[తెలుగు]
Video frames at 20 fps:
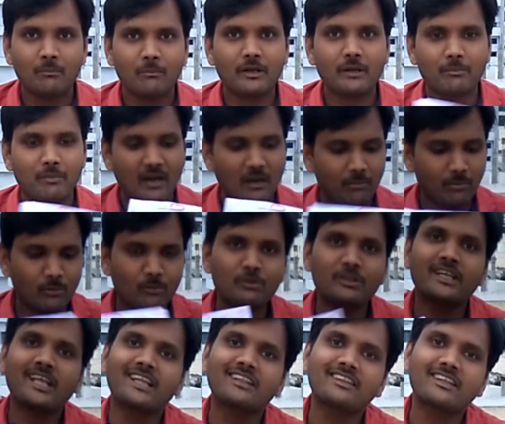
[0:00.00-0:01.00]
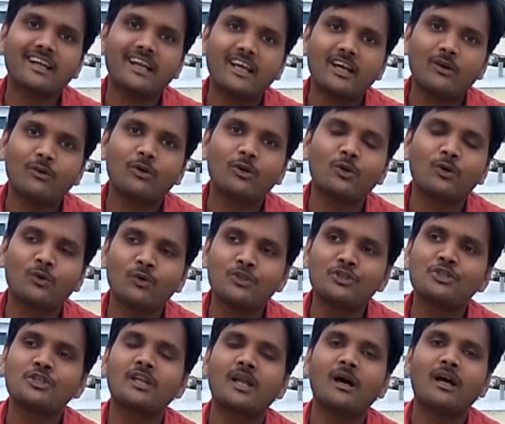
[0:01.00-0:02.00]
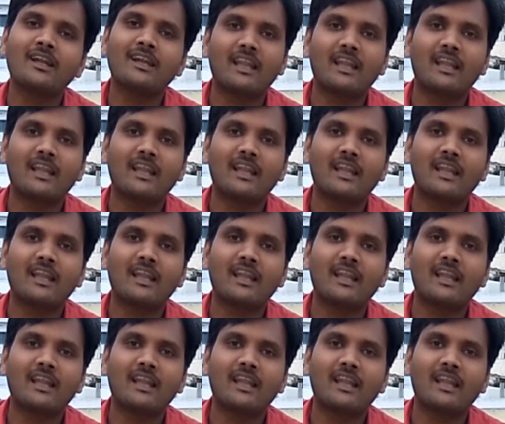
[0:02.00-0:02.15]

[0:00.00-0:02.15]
మరి పాపం టెన్త్ ర్యాంక్ వరకు వచ్చిన